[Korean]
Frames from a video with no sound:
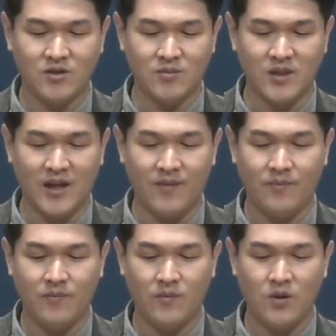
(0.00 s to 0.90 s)
할 것입니다.
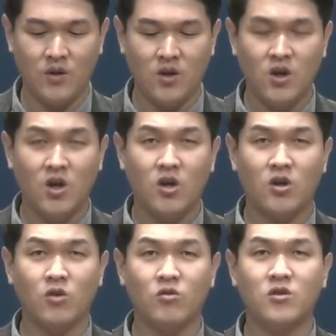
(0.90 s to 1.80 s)

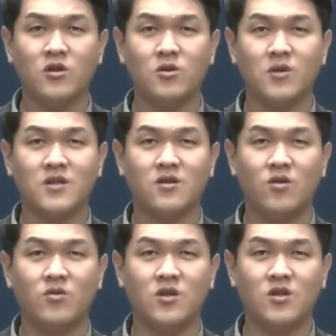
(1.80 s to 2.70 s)
결국 그를
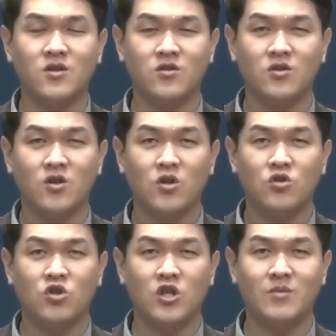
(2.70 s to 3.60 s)
통해서 우리는
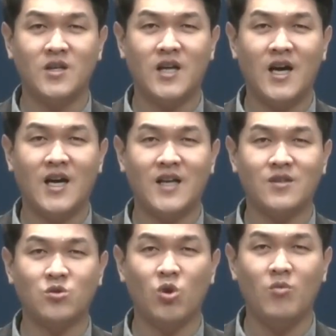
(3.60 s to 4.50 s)
주님을
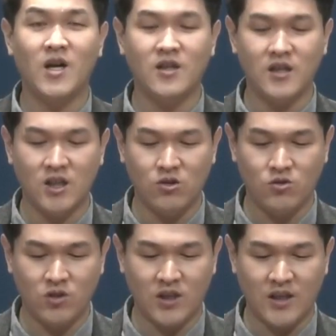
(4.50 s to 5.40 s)
향한 소망을 이룰
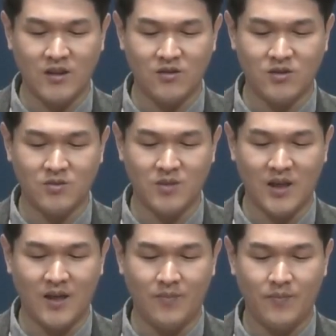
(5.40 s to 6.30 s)
수 있게 되는
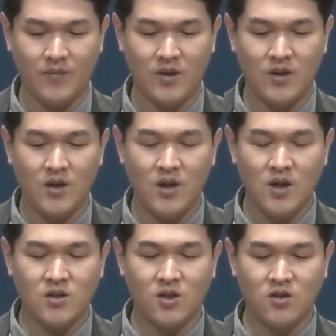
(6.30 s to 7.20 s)
것입니다.
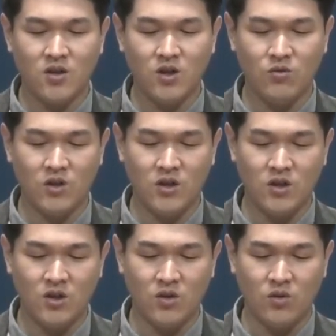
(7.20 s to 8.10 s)
성경이
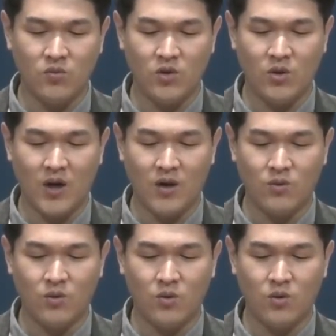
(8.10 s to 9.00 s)
우리를
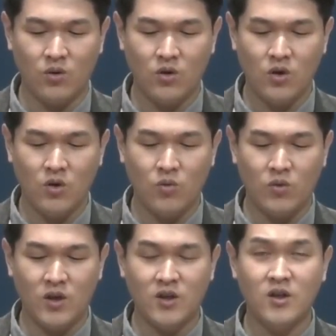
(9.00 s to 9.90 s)
위로하고
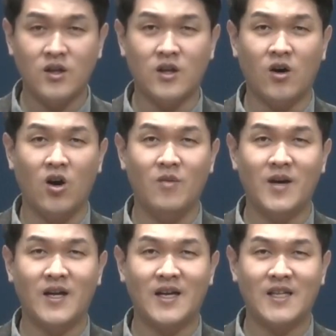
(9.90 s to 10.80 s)
우리를
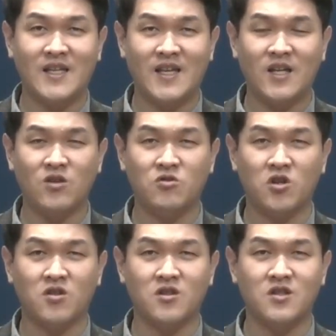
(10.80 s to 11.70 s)
얼마나 기다려
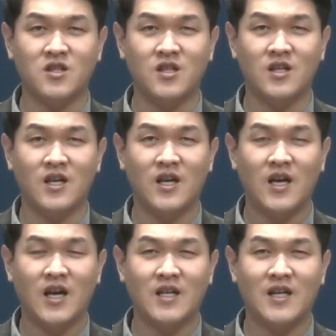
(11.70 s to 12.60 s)
주셨는지
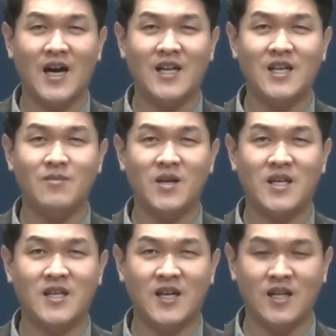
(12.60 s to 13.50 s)
그
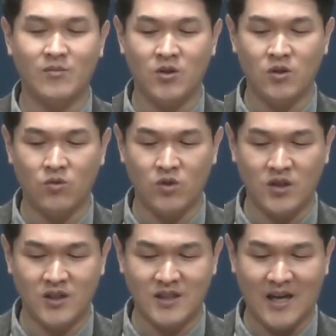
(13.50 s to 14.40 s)
하나님의 기다림을
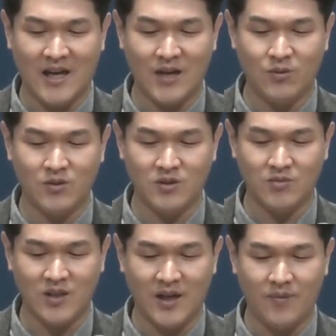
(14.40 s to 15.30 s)
우리는 잘 알고
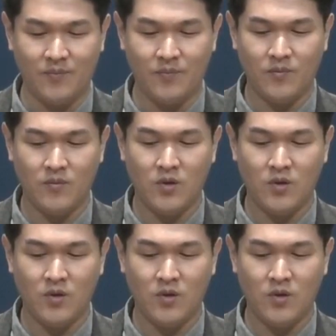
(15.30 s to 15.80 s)
있습니다.